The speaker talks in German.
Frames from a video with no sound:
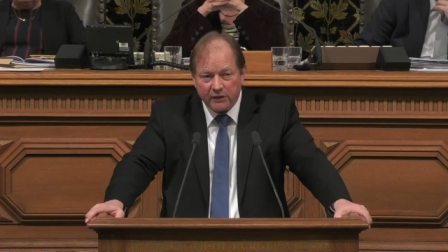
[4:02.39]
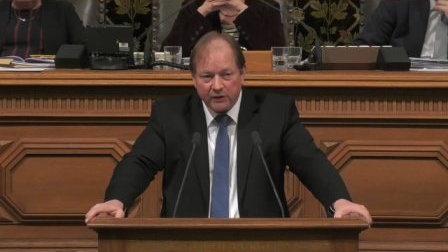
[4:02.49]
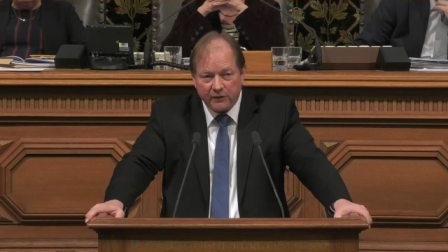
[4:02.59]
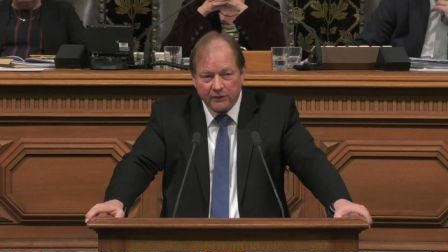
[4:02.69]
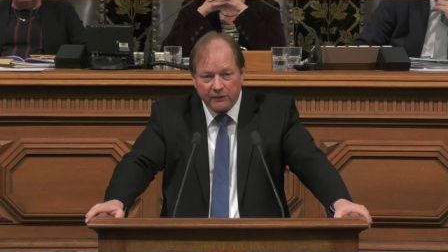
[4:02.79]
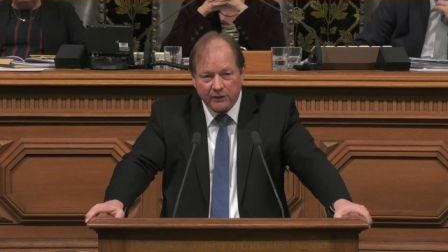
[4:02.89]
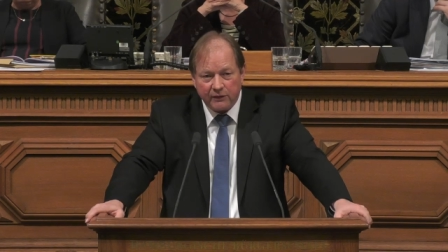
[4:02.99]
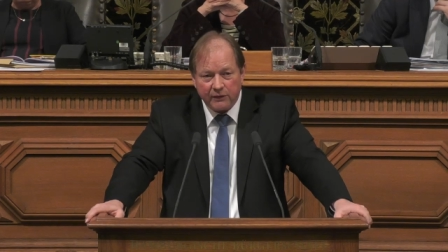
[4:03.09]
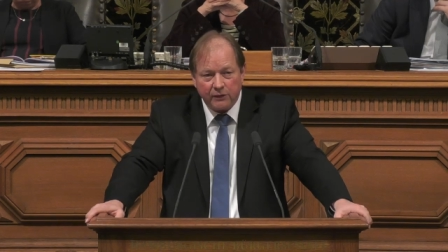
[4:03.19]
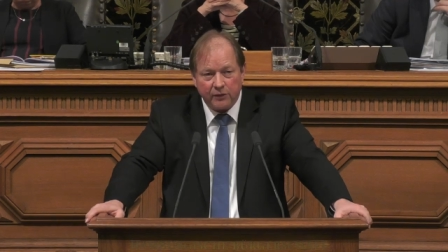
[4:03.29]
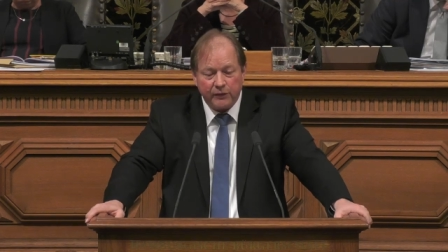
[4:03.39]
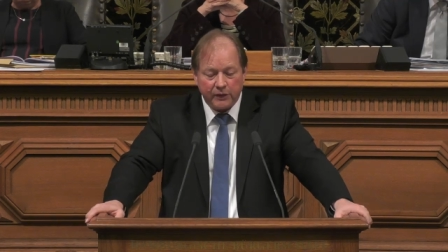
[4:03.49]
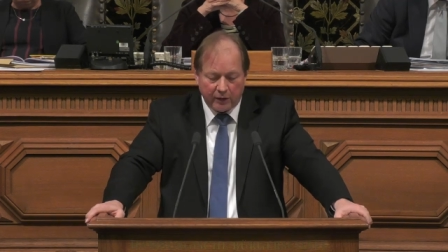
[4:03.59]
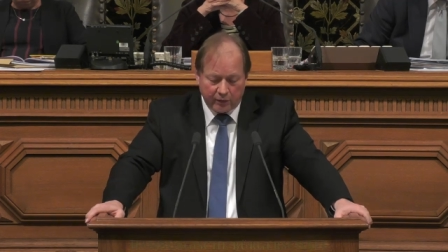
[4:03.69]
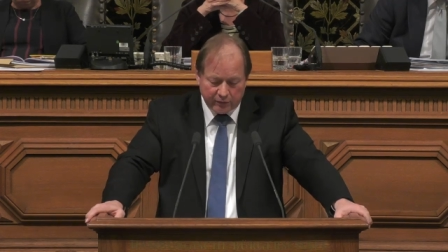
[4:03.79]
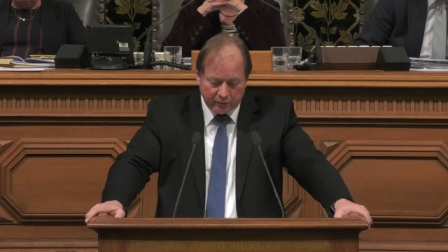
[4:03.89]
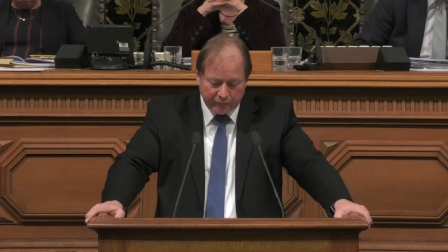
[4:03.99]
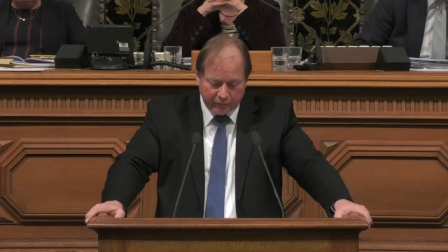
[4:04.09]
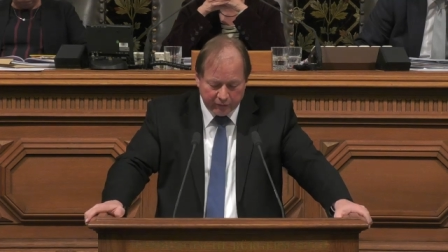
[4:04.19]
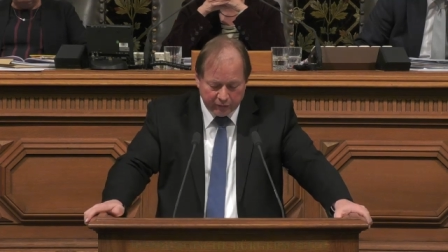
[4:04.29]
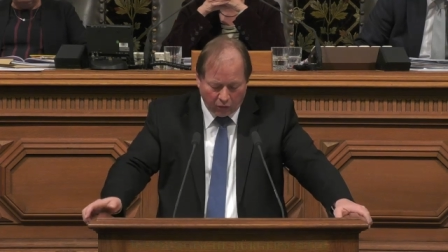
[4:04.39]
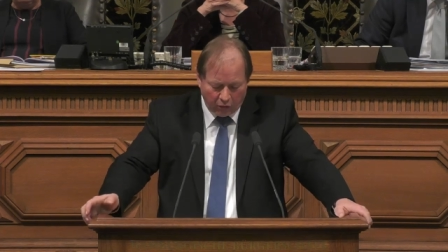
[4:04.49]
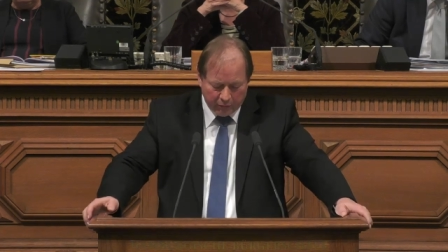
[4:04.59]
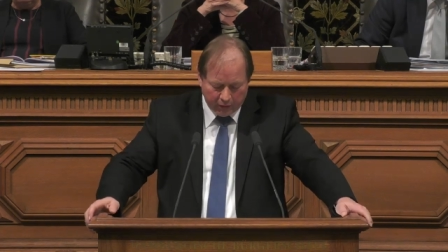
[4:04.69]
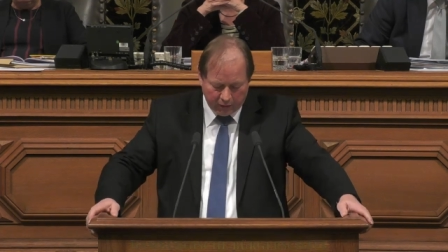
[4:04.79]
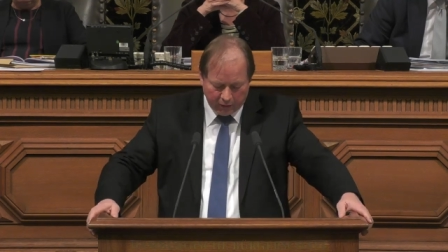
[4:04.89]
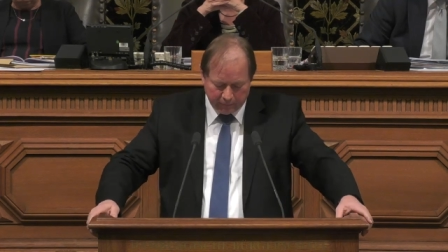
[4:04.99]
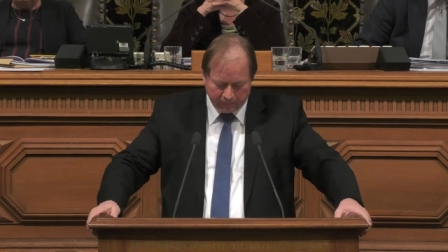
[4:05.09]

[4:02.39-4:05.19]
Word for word: Das, das ist doch wieder Ausdruck von Träumerei.